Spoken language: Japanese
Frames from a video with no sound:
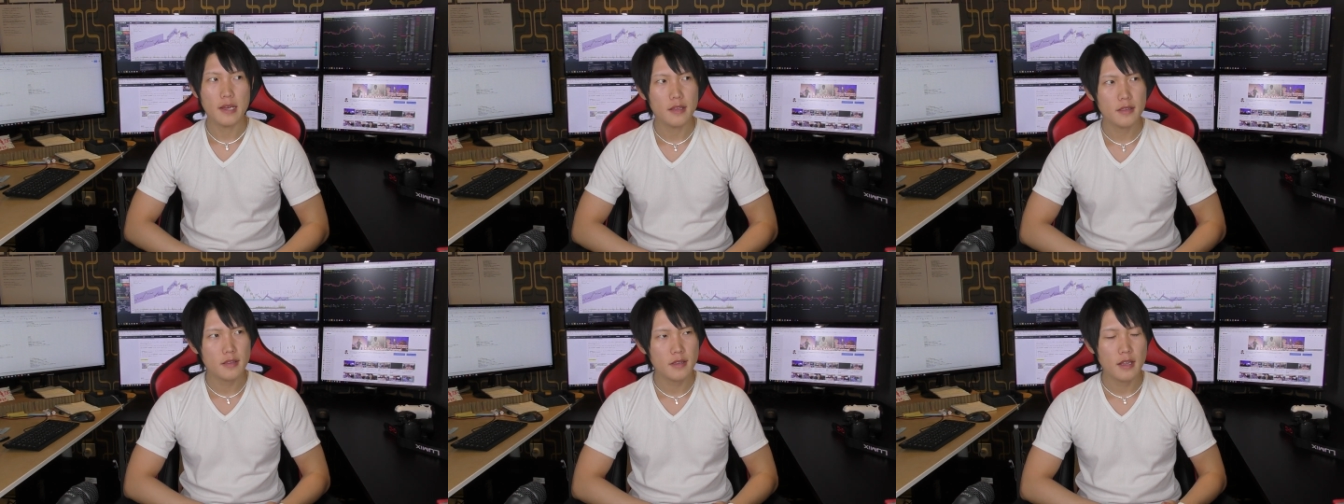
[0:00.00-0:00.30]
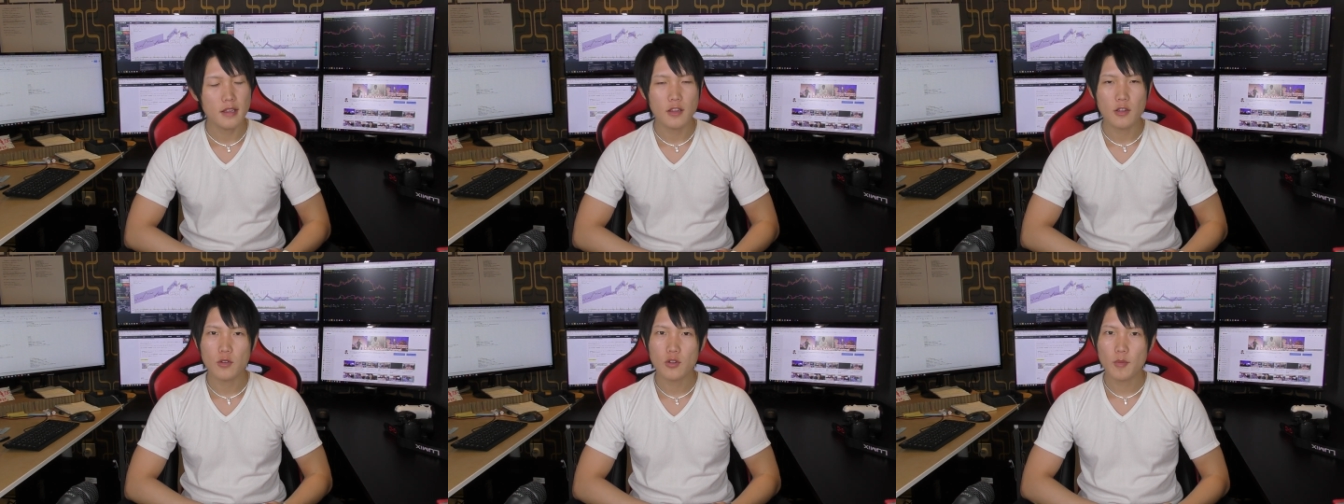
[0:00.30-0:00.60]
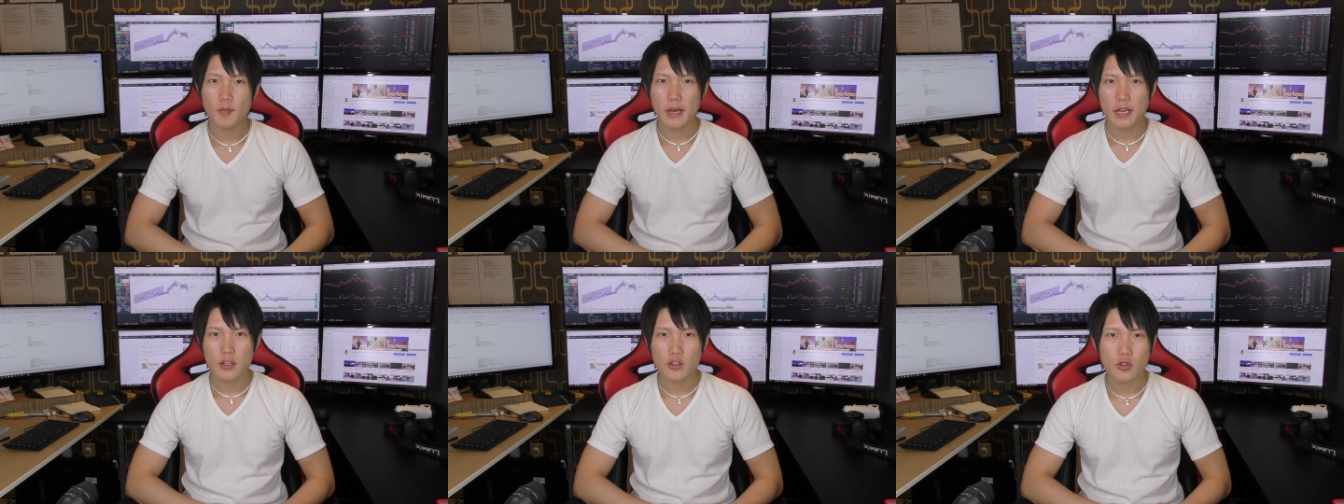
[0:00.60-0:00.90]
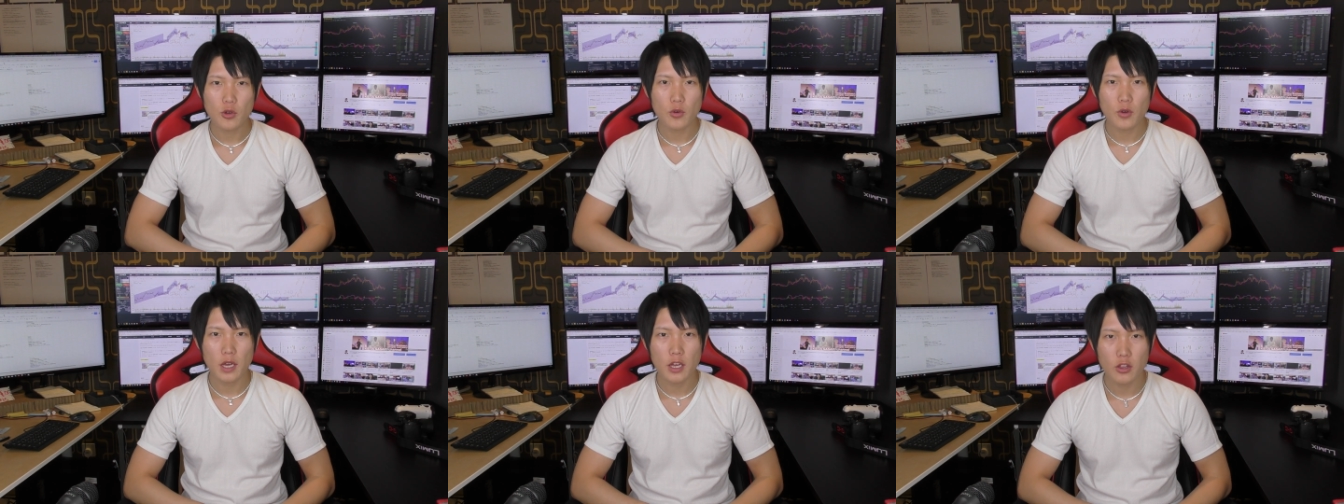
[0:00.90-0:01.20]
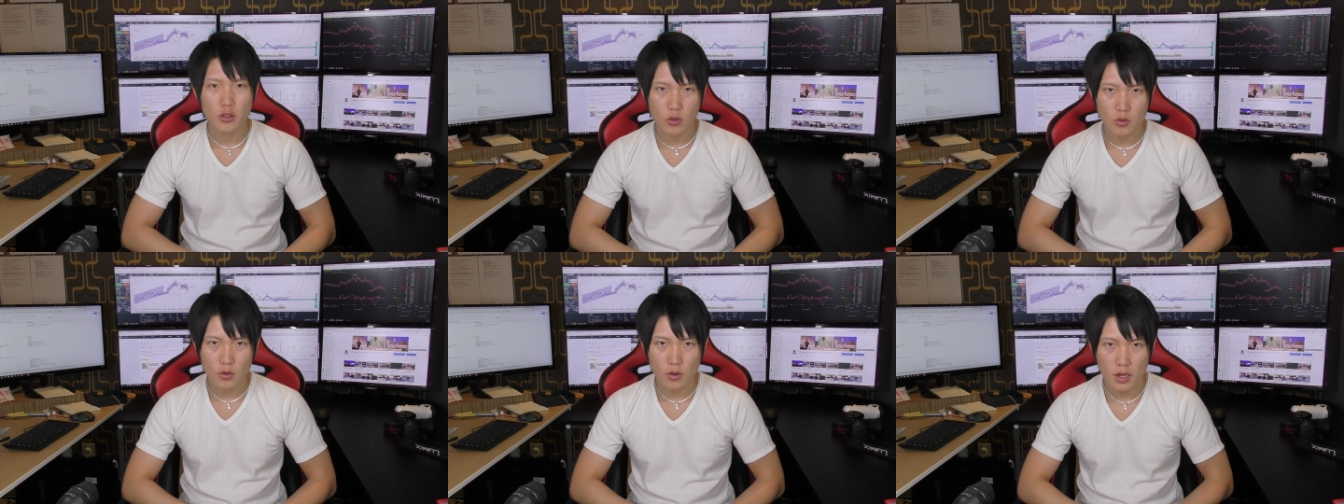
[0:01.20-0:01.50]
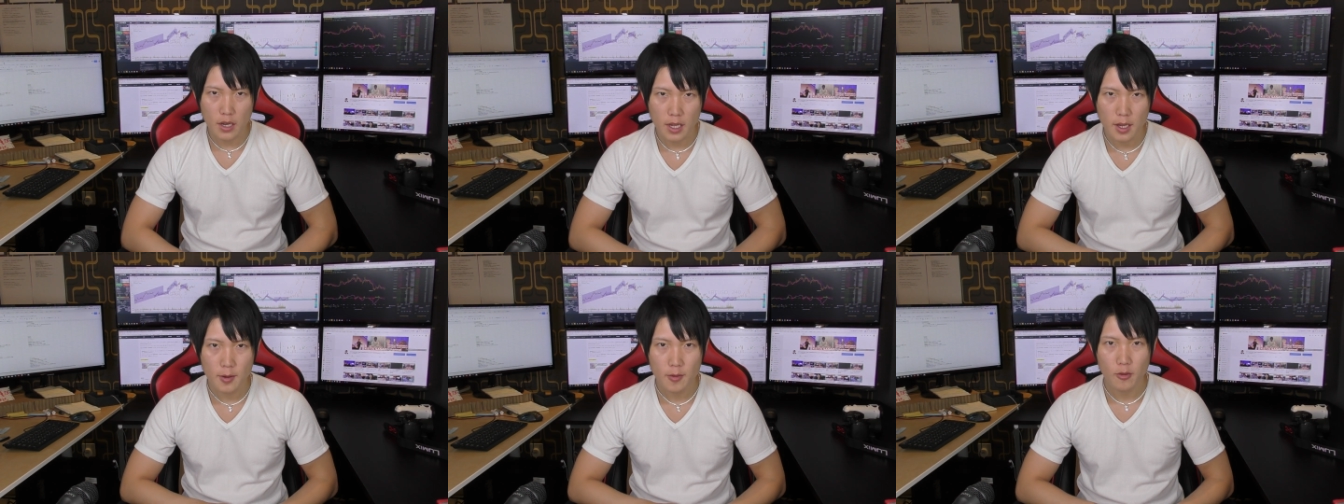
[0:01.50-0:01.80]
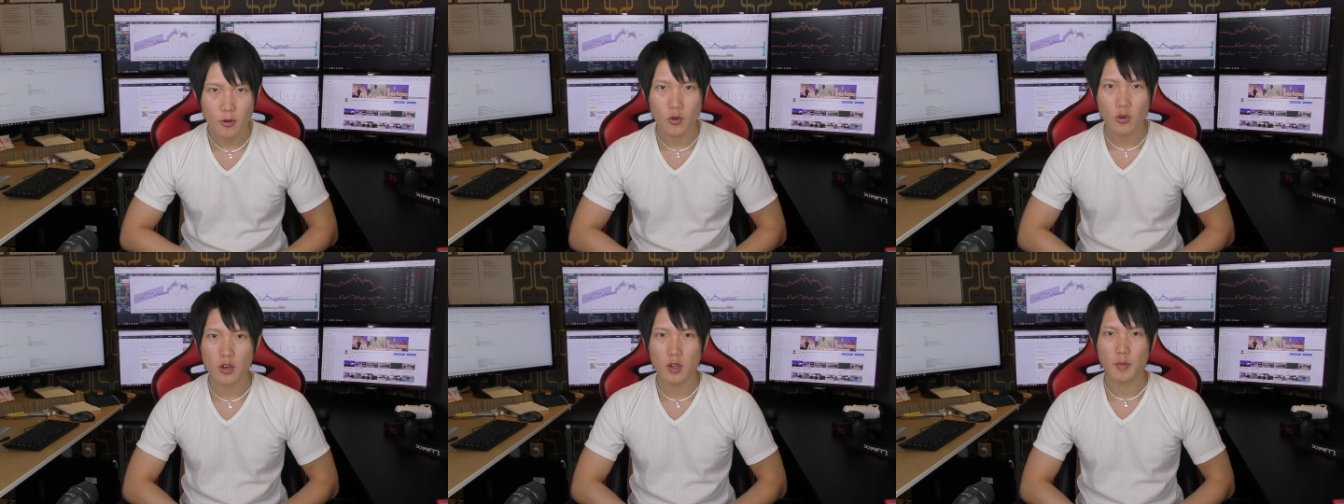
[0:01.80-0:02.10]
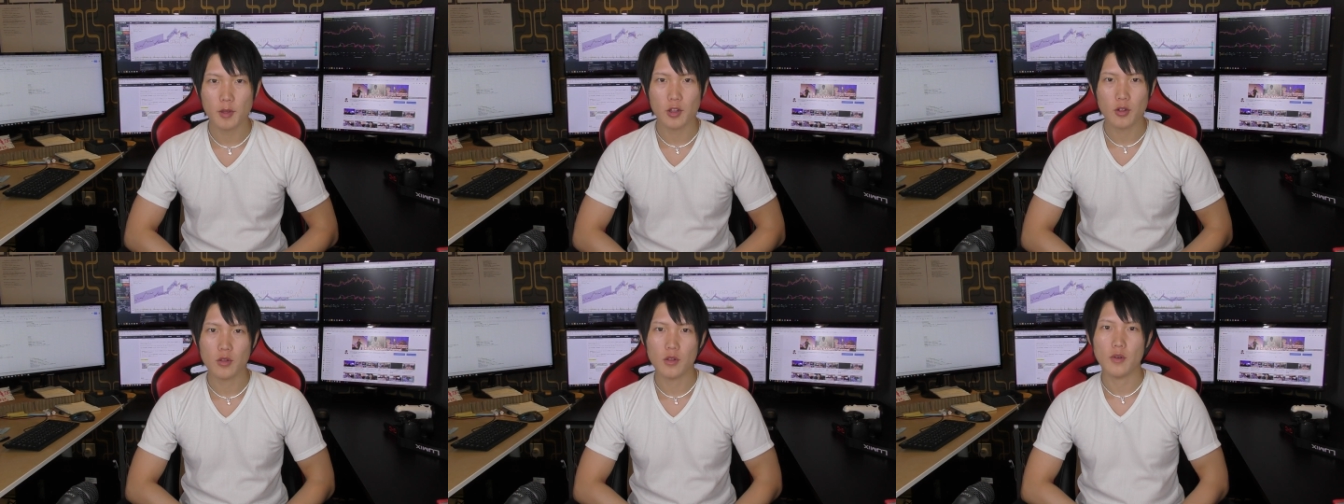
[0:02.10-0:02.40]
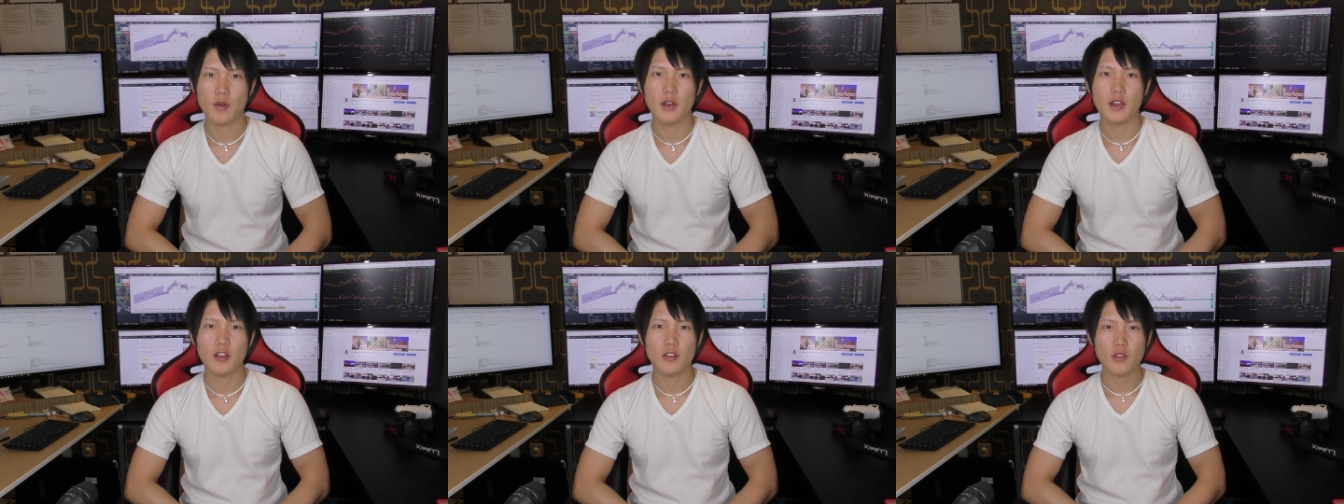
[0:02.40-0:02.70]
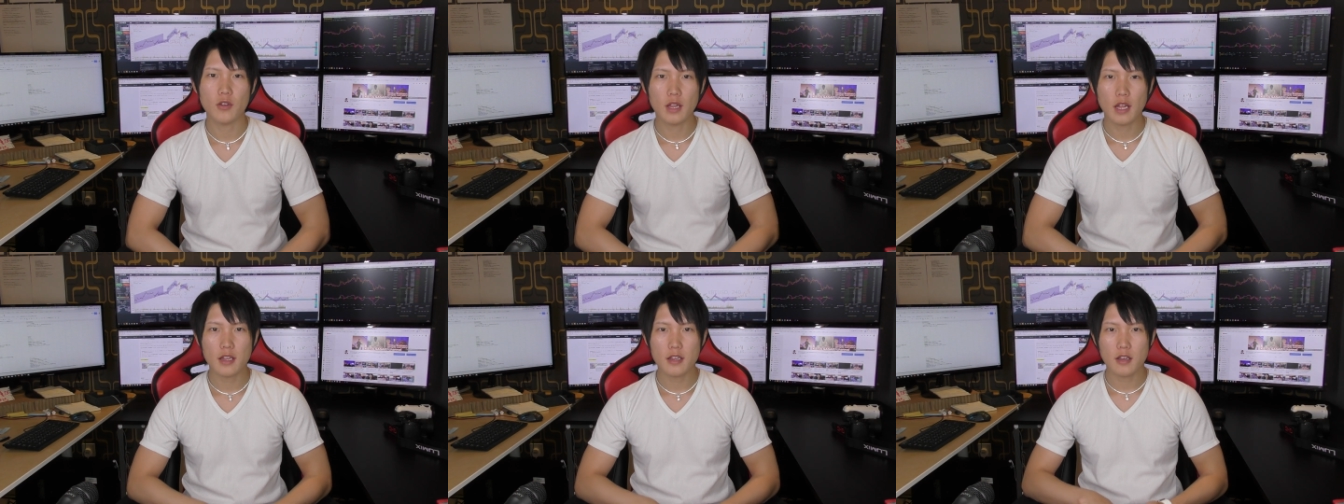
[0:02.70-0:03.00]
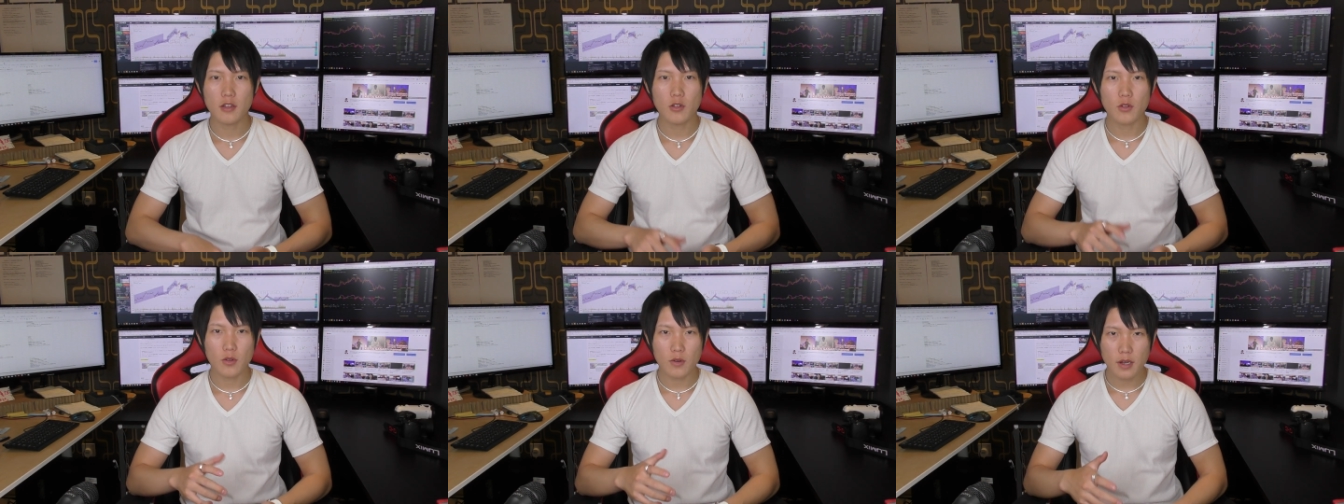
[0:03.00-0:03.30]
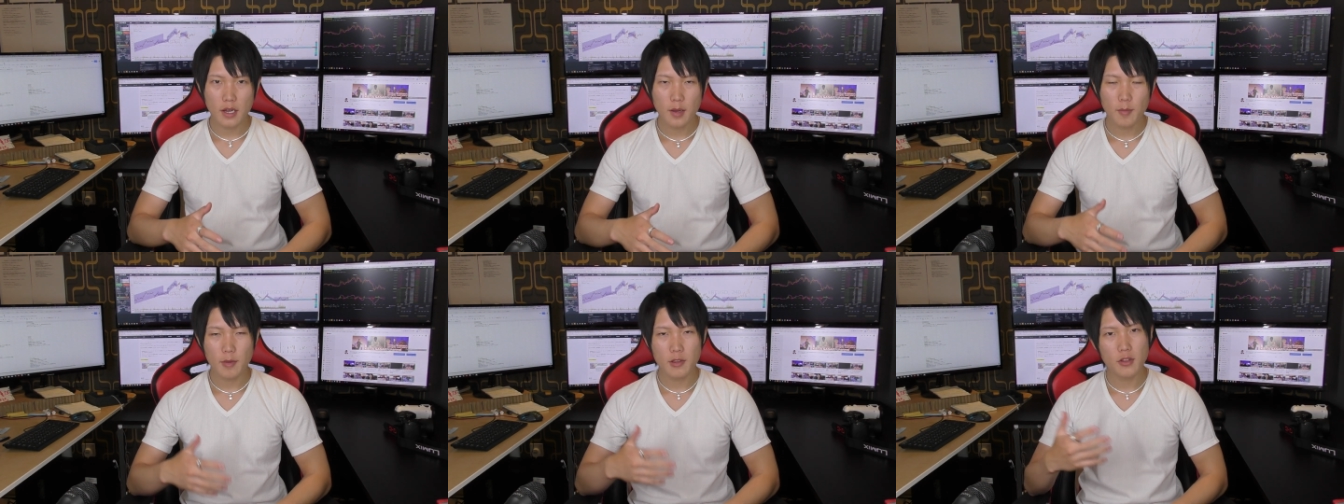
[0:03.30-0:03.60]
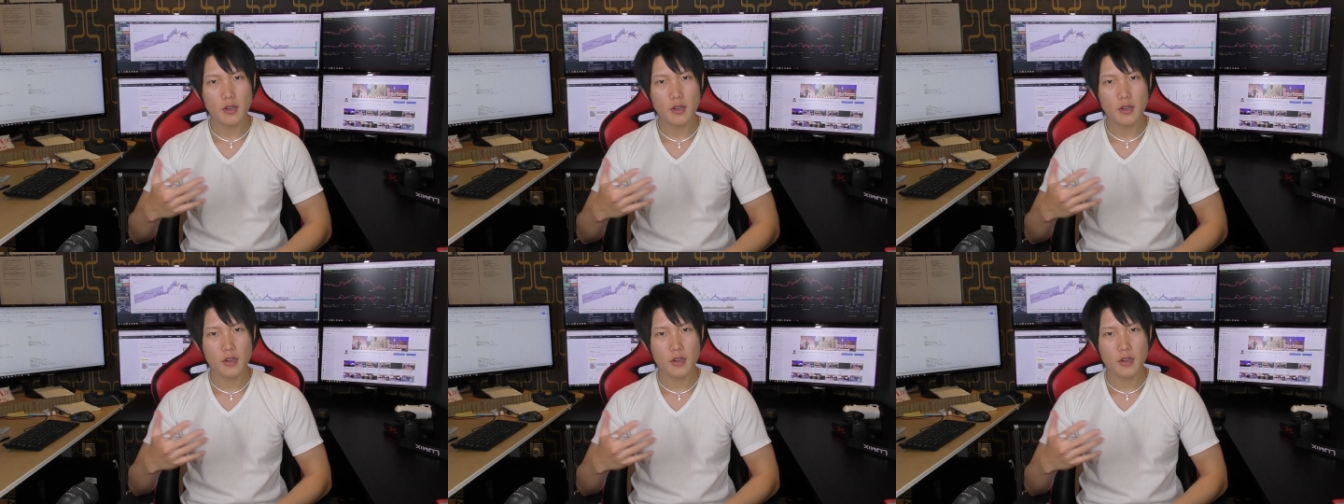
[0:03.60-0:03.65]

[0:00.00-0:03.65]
資産でいうと1億円以上とかね、送り人って言われる人になった人とか、